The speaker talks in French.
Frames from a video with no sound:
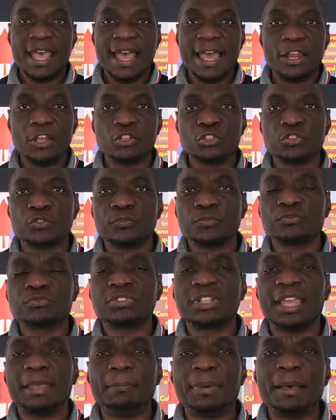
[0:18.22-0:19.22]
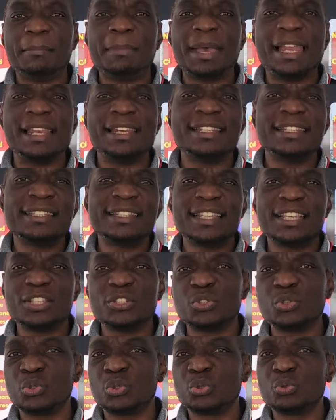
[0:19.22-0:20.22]
Alors, je voudrais pas m'aligner
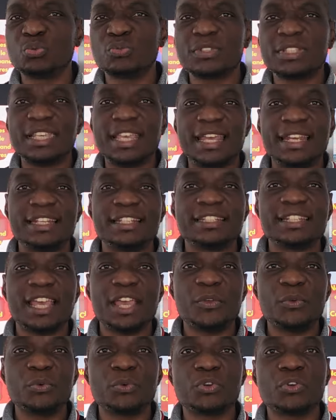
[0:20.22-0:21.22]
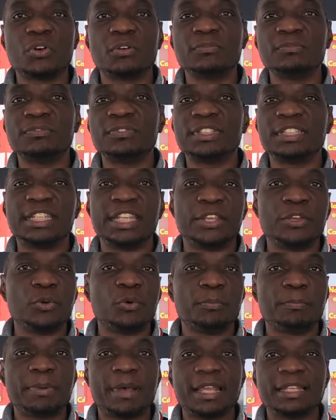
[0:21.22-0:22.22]
sur tout ce qu'il y a déjà eu comme
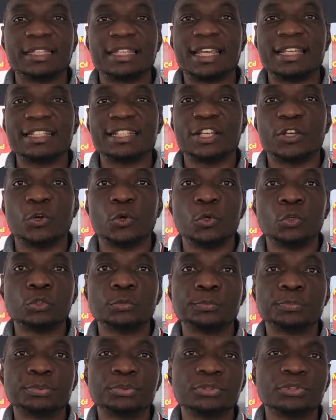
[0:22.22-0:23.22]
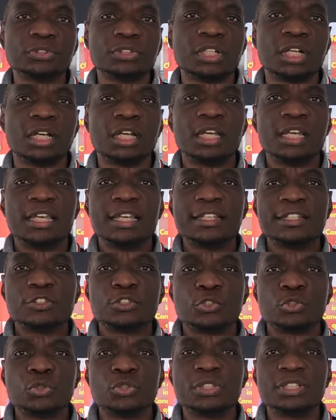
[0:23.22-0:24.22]
vidéo, partage et autres pour euh,
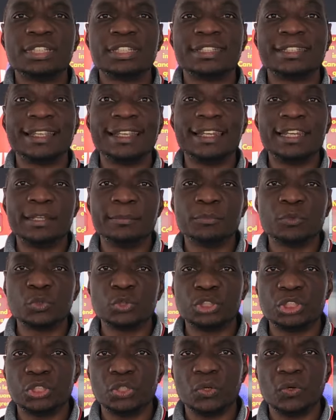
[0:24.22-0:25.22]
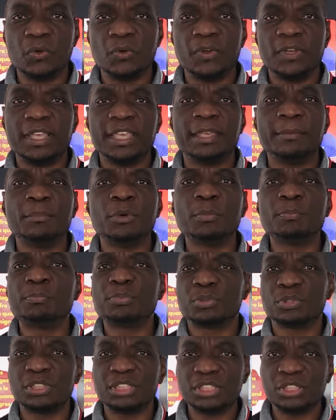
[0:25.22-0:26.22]
susciter l'émotion et me
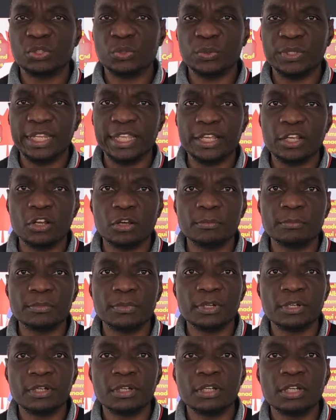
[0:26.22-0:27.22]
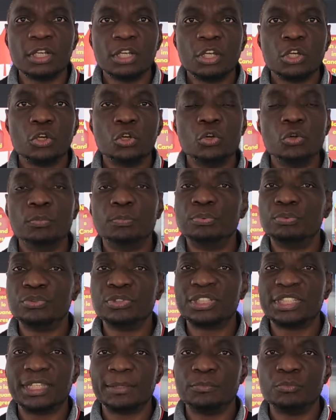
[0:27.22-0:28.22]
positionner comme euh, le
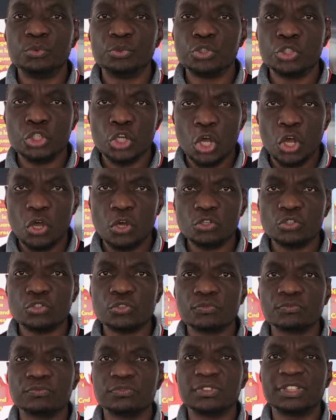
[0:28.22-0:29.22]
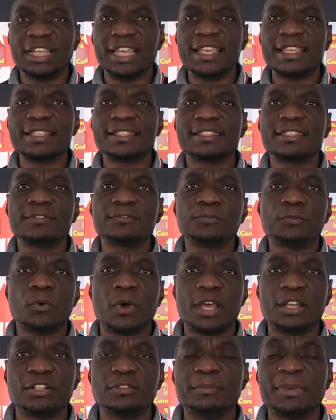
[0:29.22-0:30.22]
plus ému. Non, je voudrais ici
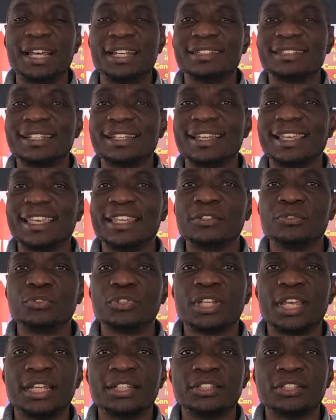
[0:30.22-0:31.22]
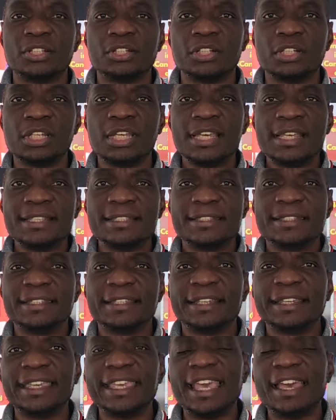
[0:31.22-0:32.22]
froidement, en tant qu'éducateur,
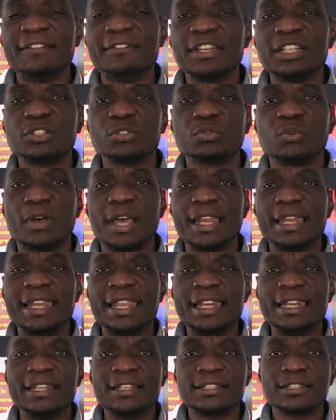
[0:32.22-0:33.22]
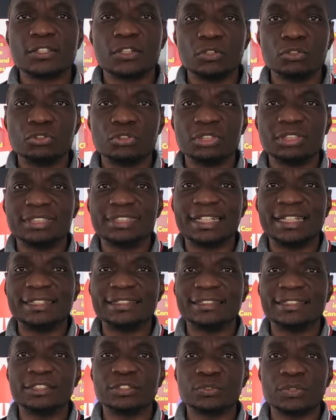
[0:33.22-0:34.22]
tirer avec toi les leçons d'une
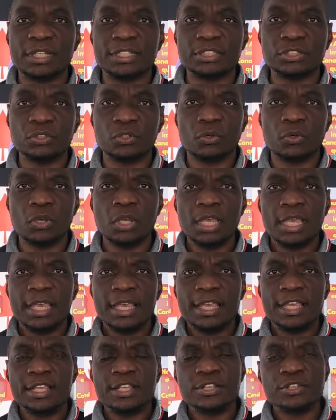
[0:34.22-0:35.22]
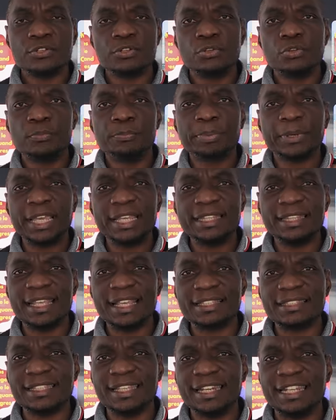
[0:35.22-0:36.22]
telle situation. Euh, le
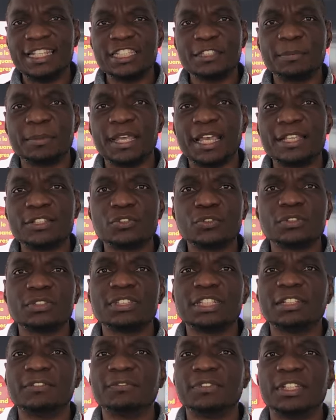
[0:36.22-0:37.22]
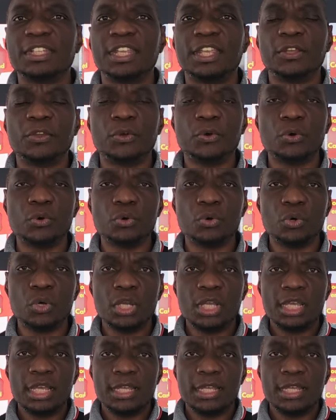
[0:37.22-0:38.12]
prétexte et l'inspiration de cette vidéo,